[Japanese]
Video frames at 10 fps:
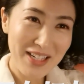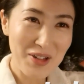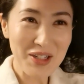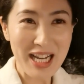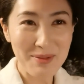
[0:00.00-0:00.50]

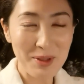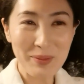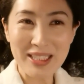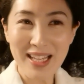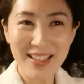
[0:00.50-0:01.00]
今回も
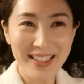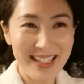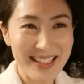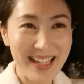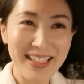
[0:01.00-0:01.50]
見ていた
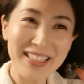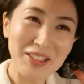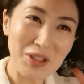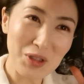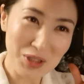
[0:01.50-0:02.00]
だいてありが
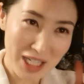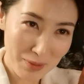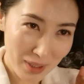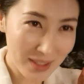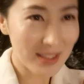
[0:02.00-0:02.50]
とうござい
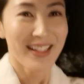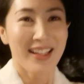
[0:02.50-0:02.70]
ます。